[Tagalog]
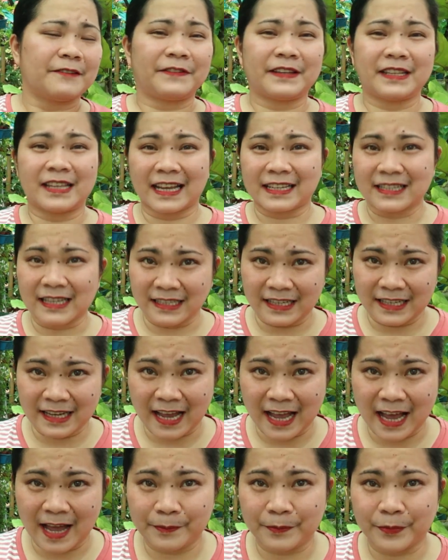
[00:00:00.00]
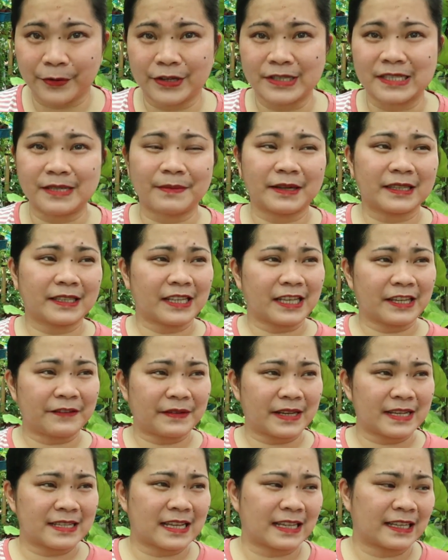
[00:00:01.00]
finlex natin kahapon, sa mga
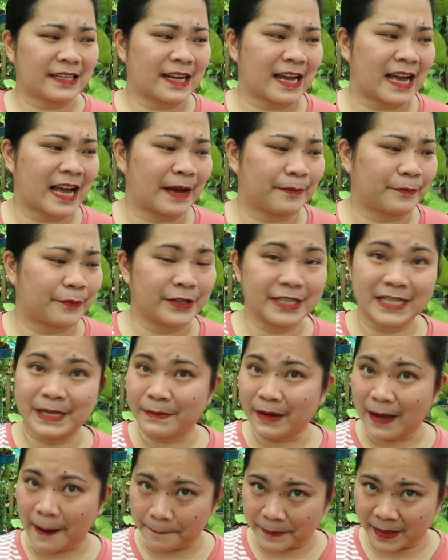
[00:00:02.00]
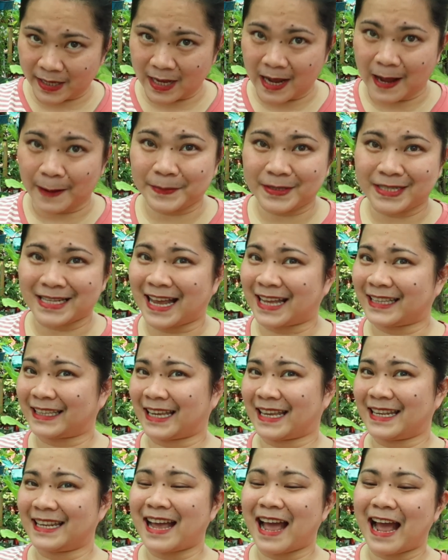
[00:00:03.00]
deliveries natin kahapon, sa mga pick-ups
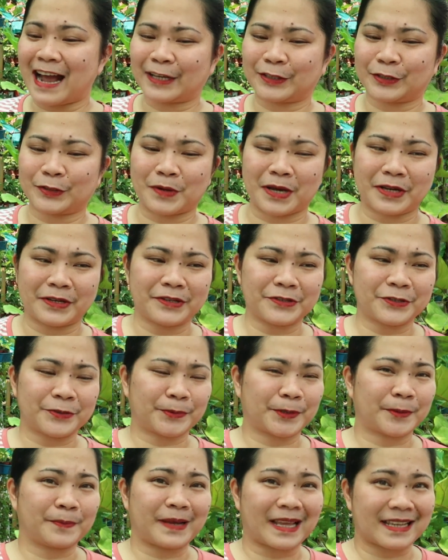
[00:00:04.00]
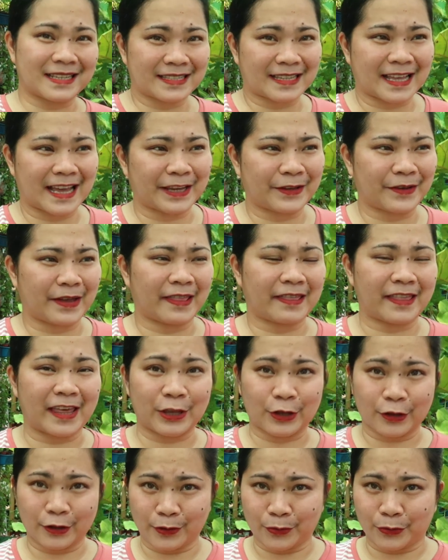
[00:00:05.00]
natin. Nakakatuwa, no? Super blessed tayo and
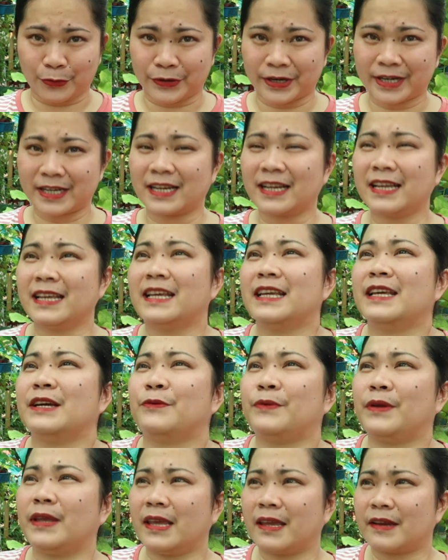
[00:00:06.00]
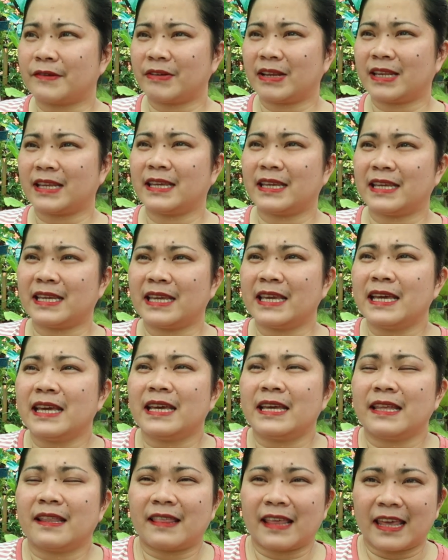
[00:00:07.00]
thank you, Lord. We are really
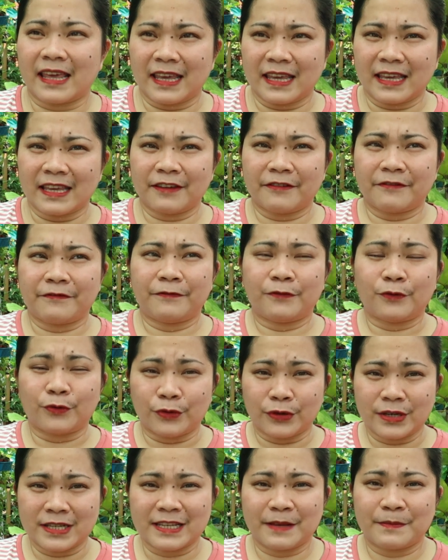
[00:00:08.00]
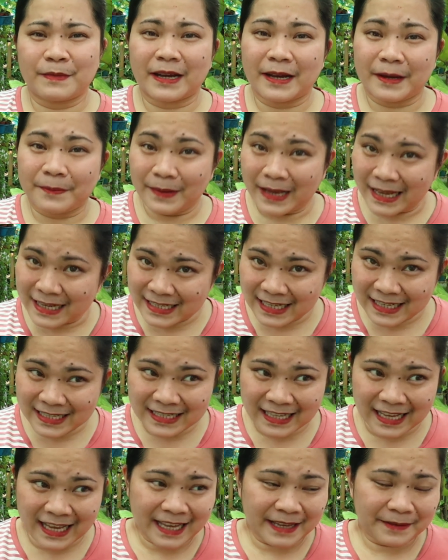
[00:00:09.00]
thankful sa mga blessings
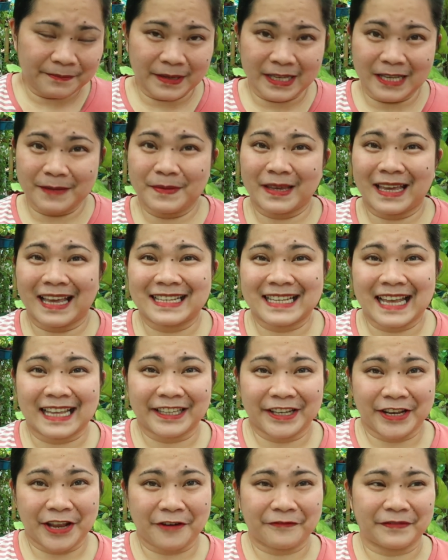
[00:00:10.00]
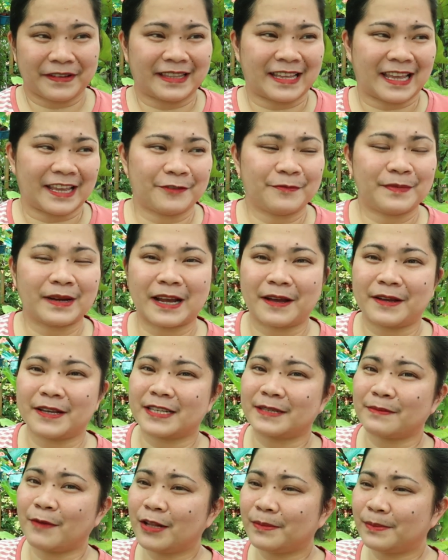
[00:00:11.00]
na binibigay sa atin everyday. Yung
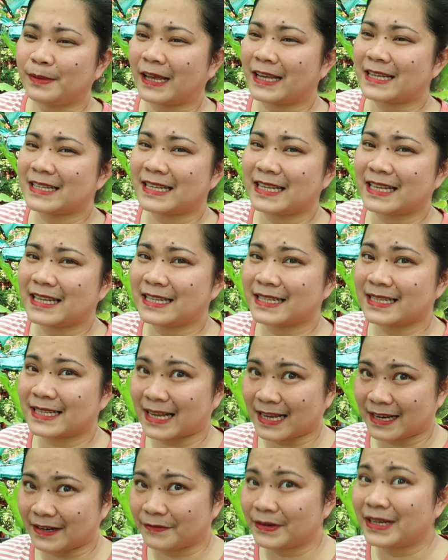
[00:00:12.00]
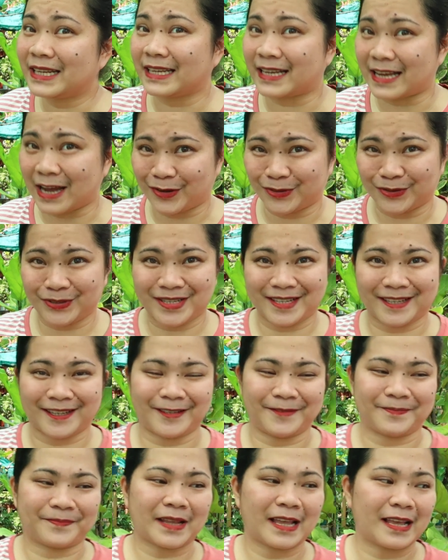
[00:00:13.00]
mga small blessings really counts.
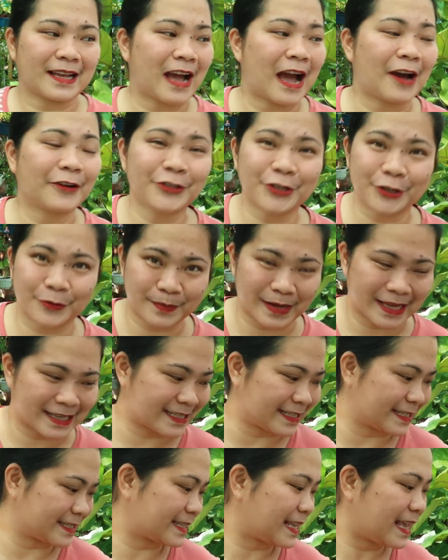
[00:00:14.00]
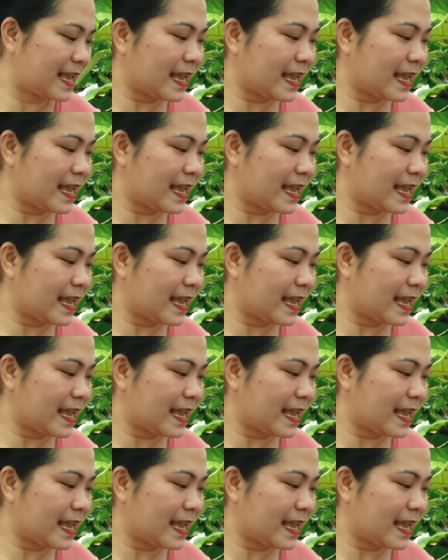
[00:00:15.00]
Yan. Count your blessings.